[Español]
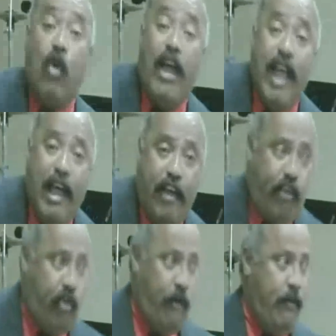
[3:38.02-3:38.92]
haya
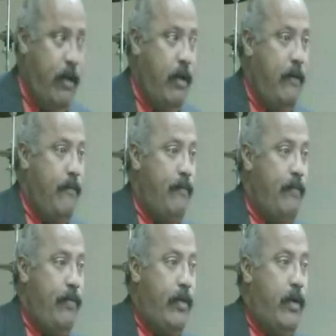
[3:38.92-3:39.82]
hecho,
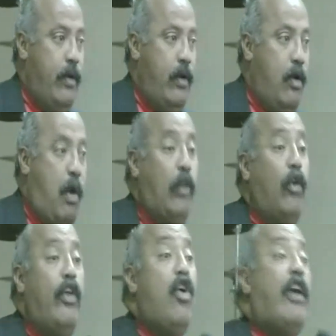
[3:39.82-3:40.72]
cuando
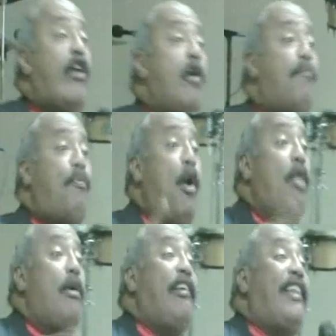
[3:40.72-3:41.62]
digo que yo
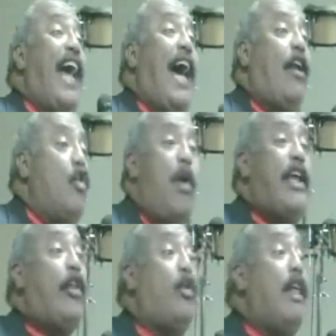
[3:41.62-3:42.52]
puedo estar, no es
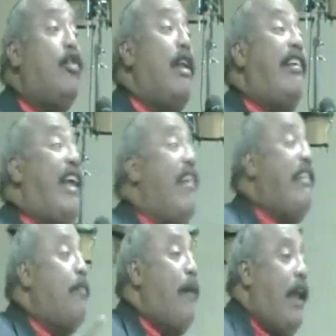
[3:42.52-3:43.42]
que estoy dando
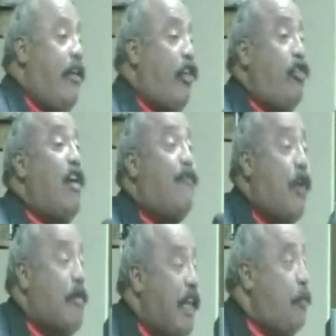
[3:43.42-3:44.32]
licencia para eso, es una
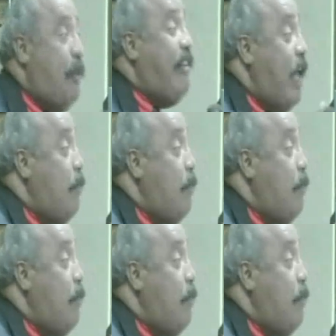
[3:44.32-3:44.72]
forma de expresar,